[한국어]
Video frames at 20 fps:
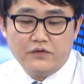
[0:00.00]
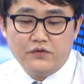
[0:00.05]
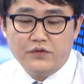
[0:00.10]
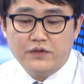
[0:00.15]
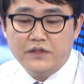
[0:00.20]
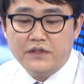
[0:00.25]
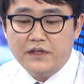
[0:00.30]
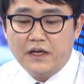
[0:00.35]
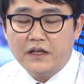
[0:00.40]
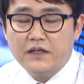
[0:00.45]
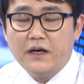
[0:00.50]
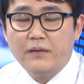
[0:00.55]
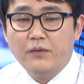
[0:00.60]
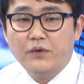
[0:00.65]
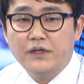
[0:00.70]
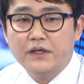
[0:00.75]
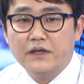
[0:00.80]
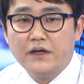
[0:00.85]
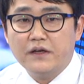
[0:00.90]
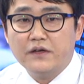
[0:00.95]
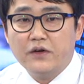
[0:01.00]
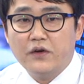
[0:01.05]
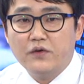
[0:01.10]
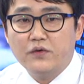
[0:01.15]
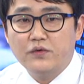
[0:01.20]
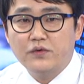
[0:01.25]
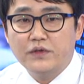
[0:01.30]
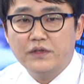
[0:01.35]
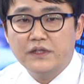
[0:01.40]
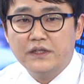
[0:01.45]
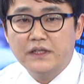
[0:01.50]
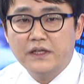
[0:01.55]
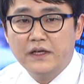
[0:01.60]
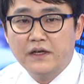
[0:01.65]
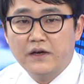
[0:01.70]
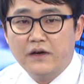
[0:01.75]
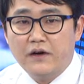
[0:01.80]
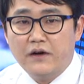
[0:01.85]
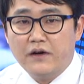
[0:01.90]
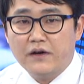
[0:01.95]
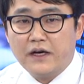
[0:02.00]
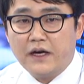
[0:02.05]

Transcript: 추진을 하다 보니까 결국은 어,